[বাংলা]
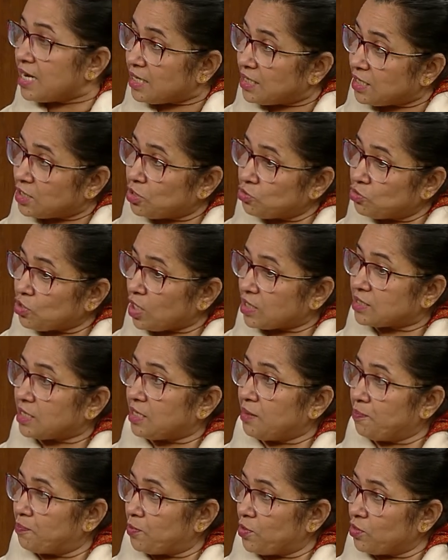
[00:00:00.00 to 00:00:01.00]
এটা কিন্তু একটা
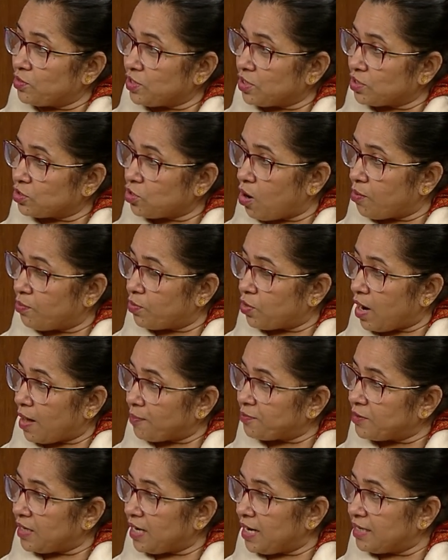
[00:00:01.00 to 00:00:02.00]
ইম্পর্টেন্ট আচ্ছা, খবর
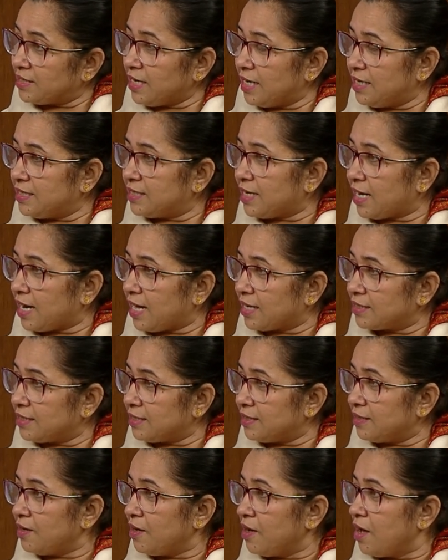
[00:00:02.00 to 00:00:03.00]
আপনি এটা লিখে
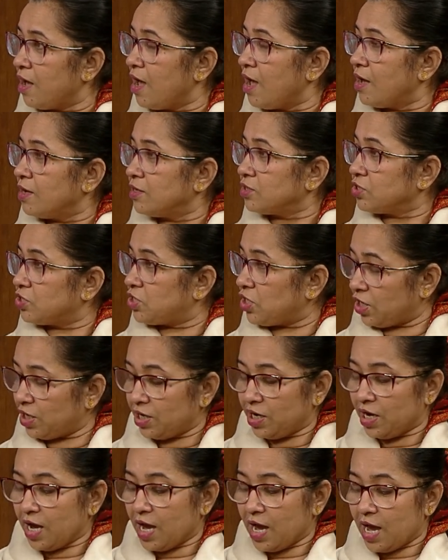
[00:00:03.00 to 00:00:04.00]
রাখেন জি আমি নোট
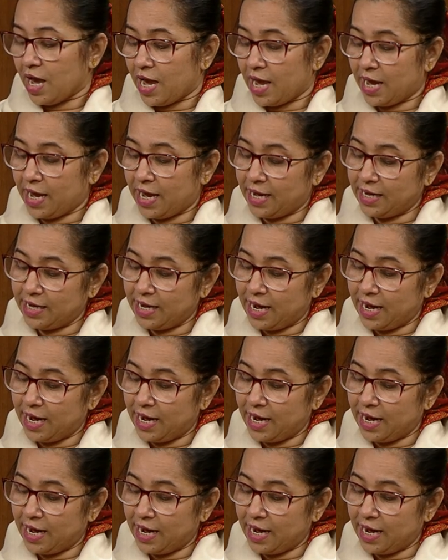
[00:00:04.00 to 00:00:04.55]
নিচ্ছি এই বিষয় নিয়ে আরো